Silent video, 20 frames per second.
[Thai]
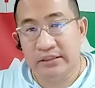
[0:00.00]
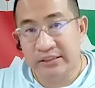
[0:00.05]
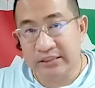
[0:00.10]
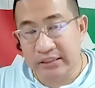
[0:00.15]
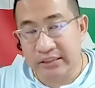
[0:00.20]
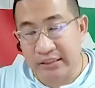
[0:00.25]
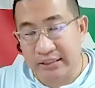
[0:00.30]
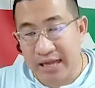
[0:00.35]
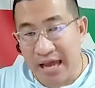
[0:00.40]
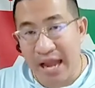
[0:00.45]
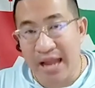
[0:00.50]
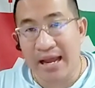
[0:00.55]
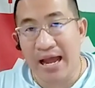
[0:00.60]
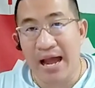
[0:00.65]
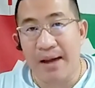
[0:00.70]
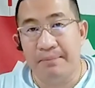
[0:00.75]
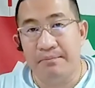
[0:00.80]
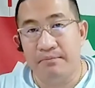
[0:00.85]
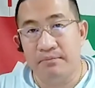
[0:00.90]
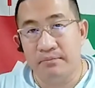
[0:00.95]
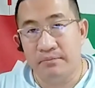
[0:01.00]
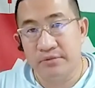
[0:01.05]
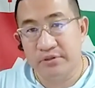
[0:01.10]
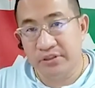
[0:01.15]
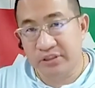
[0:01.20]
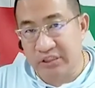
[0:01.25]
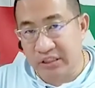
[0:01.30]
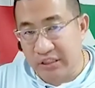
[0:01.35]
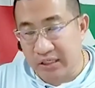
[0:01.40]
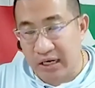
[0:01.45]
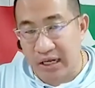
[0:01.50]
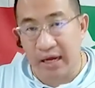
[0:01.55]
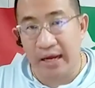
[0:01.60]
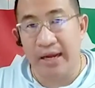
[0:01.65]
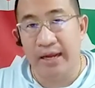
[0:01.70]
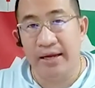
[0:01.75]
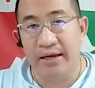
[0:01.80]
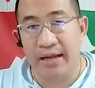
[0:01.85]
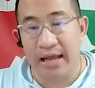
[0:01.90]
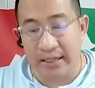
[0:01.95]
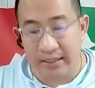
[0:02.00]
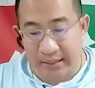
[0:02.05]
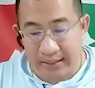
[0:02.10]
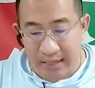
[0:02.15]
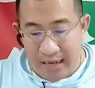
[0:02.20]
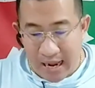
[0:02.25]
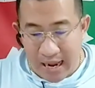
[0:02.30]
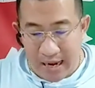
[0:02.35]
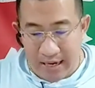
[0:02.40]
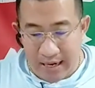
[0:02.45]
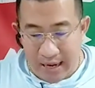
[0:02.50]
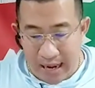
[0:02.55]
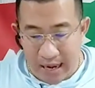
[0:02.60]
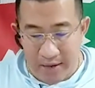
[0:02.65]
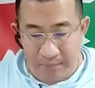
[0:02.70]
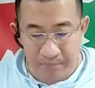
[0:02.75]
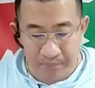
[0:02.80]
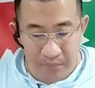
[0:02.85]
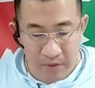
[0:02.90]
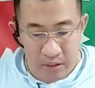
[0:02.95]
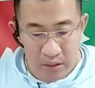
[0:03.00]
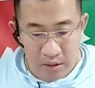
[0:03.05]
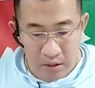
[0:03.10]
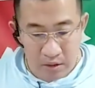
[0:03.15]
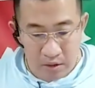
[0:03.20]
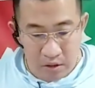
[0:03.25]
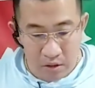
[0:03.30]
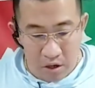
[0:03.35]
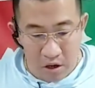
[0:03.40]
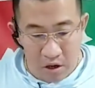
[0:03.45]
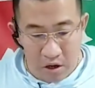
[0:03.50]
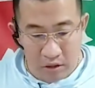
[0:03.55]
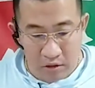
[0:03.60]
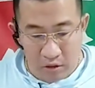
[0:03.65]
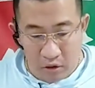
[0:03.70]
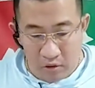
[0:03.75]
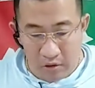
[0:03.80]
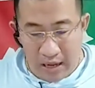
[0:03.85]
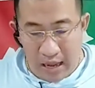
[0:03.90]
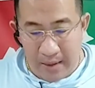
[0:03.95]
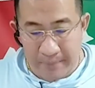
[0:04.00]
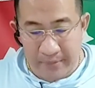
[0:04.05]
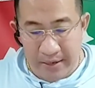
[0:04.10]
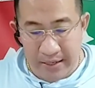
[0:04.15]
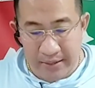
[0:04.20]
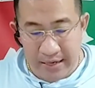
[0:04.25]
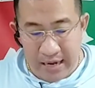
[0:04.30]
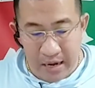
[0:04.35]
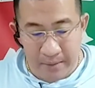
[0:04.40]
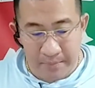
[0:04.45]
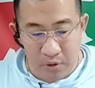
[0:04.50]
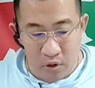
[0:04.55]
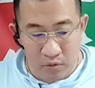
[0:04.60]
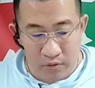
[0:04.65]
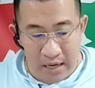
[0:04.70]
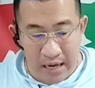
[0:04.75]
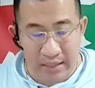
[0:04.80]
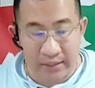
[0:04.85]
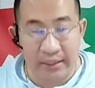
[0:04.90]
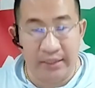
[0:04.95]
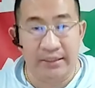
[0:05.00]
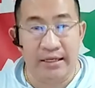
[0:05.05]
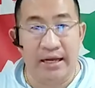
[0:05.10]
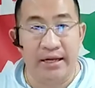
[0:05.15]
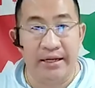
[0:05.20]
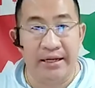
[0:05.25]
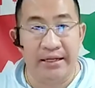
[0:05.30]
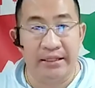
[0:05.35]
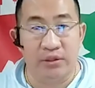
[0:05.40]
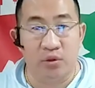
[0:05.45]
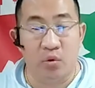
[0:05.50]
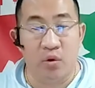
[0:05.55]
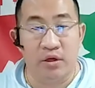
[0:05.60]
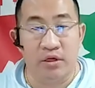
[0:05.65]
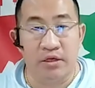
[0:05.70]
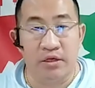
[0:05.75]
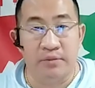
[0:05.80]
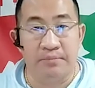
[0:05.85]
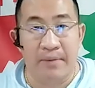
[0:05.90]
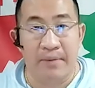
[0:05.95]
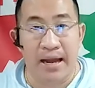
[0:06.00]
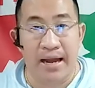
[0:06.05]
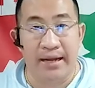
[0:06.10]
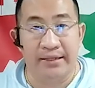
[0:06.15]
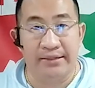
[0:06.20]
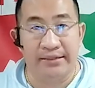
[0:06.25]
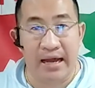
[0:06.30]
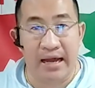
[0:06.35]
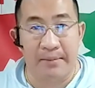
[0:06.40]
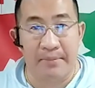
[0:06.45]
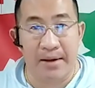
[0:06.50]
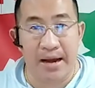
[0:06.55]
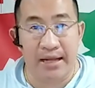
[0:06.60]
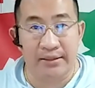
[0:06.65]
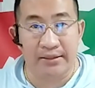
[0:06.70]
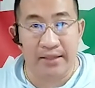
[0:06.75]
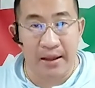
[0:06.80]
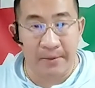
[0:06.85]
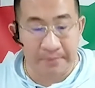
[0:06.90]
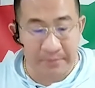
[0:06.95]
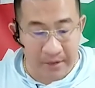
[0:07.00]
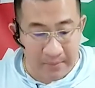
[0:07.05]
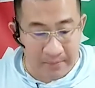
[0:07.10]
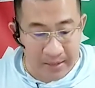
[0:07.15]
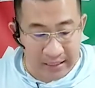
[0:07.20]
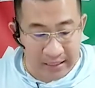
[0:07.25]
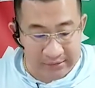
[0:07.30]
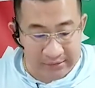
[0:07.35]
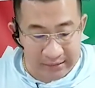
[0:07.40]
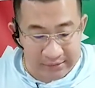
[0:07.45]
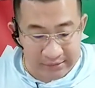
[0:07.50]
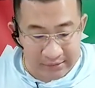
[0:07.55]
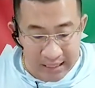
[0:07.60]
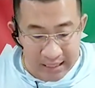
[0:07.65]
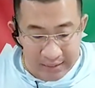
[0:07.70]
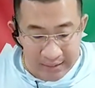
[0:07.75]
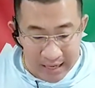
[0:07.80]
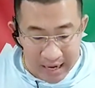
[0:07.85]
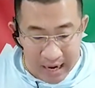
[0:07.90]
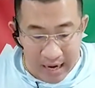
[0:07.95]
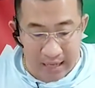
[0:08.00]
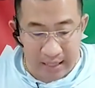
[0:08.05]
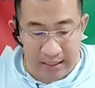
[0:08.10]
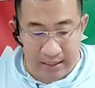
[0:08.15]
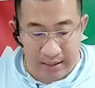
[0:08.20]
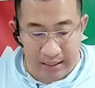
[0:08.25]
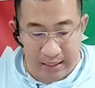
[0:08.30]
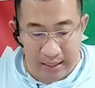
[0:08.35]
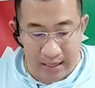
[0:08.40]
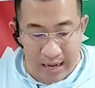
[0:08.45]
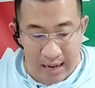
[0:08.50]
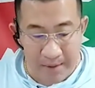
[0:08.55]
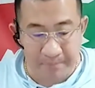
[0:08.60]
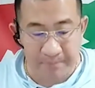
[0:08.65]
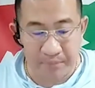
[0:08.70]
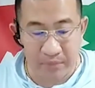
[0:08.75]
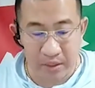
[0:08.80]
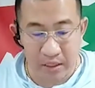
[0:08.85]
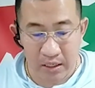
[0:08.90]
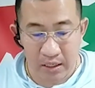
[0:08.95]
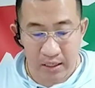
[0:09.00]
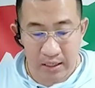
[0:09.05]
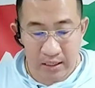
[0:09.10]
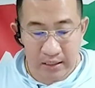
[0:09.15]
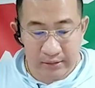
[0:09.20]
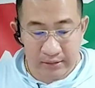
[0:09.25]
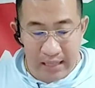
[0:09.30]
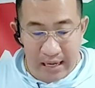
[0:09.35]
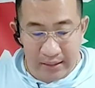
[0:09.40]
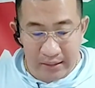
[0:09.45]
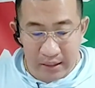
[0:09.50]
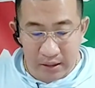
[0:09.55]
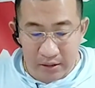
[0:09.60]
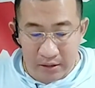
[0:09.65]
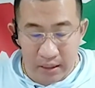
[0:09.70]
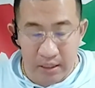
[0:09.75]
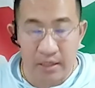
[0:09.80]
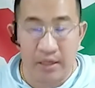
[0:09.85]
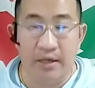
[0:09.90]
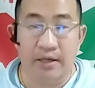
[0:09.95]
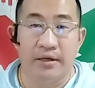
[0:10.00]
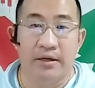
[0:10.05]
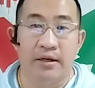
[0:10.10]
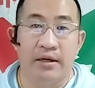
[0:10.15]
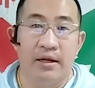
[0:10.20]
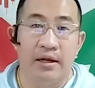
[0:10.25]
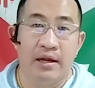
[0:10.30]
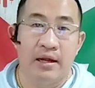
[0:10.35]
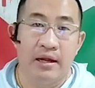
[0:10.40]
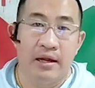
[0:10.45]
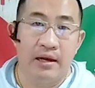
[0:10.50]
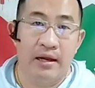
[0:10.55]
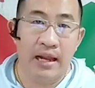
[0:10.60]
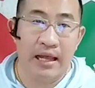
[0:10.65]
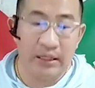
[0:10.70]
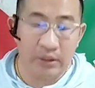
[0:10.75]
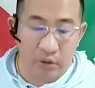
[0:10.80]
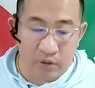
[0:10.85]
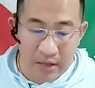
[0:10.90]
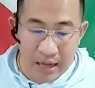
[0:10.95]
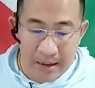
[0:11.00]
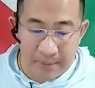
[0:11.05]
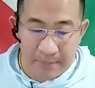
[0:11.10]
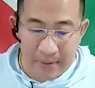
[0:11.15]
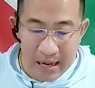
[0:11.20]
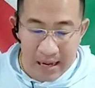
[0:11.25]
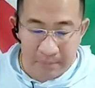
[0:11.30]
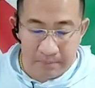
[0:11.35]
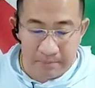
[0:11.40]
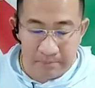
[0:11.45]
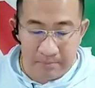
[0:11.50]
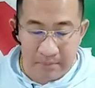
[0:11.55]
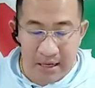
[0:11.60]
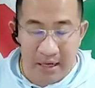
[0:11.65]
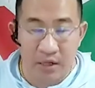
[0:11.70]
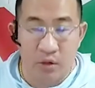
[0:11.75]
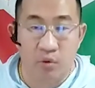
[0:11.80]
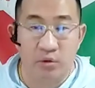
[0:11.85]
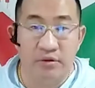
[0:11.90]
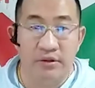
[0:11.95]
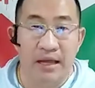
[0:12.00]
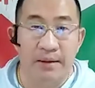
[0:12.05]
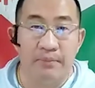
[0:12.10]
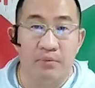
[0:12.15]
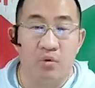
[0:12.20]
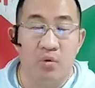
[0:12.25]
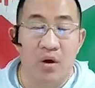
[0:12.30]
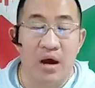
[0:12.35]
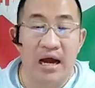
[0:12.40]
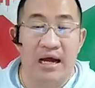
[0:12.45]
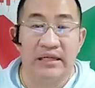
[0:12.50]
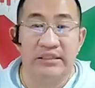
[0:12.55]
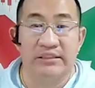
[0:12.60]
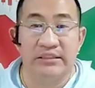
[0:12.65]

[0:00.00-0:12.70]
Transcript: ซื้อได้ครับ ซื้อเลยในทิศหน้านะ ก็ทองคำเนี่ยยังมีโอกาสที่จะดีตัวขึ้นไป สามารถทำกำไรสั้นๆได้นะครับ แต่ถ้าเกิดราคาทองคำครับมันหลุดต่ำกว่า